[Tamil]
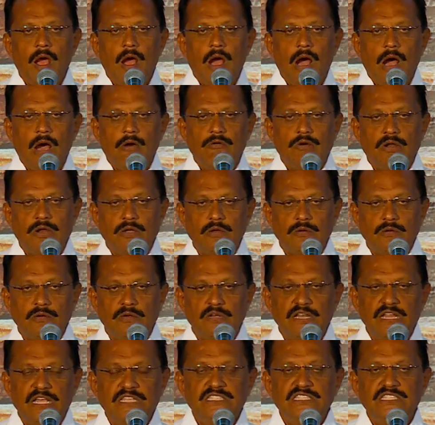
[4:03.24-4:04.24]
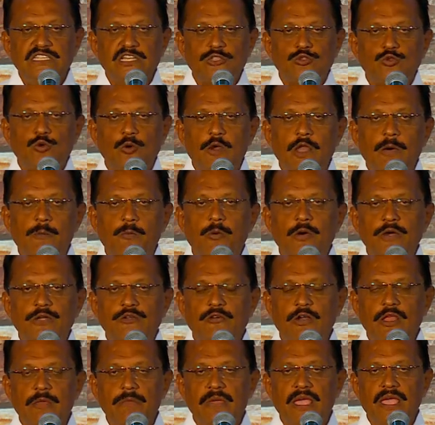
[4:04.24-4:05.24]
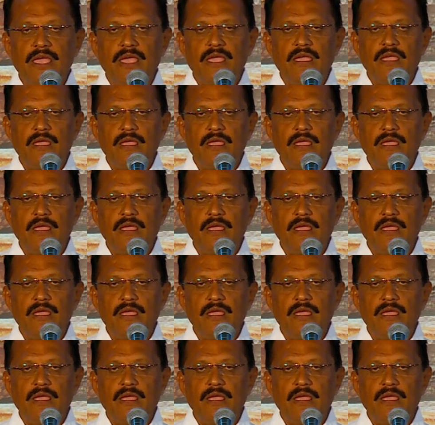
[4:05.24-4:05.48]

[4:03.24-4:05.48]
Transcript: அவர் நெஞ்ச துளை போட்டோனுமே